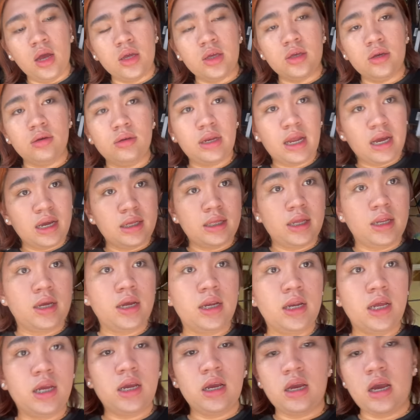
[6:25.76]
yung lagi
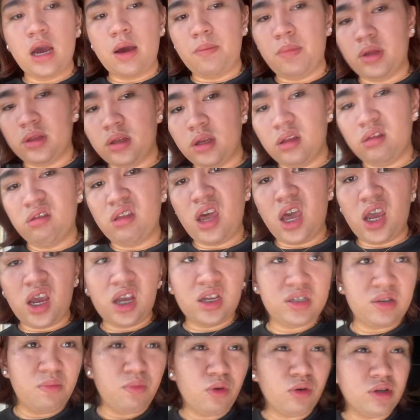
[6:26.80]
talagang nagagamit hindi
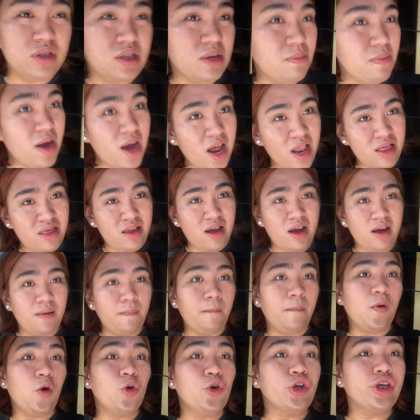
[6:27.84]
kasi bukod sa mahal na ang
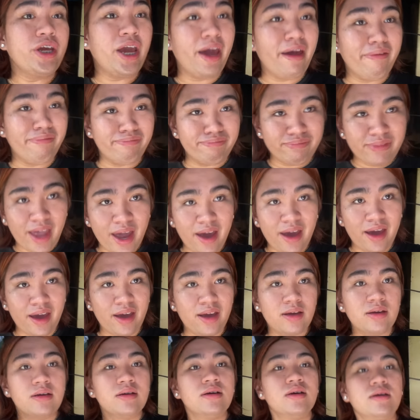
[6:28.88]
kuryente
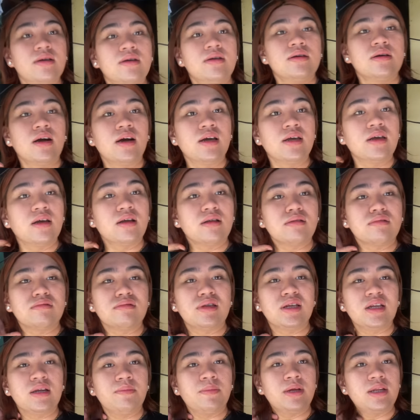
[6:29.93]
ayan
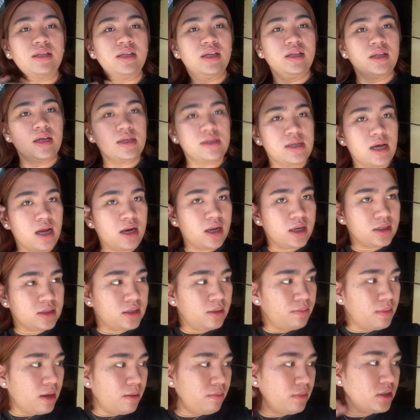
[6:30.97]
hindi naman din nasanay
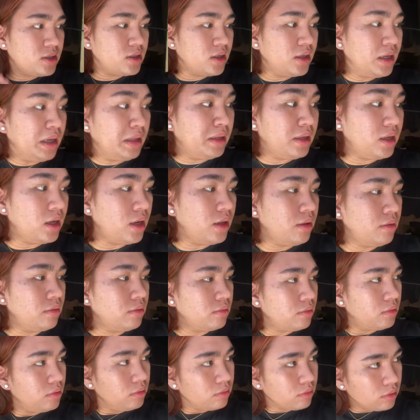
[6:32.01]
si mama sa ganyan
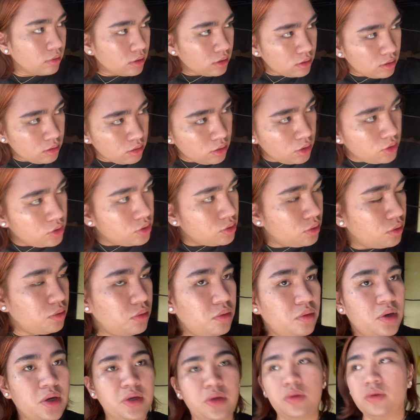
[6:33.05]

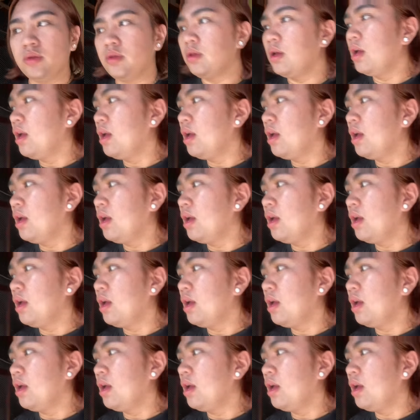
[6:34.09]
so ayun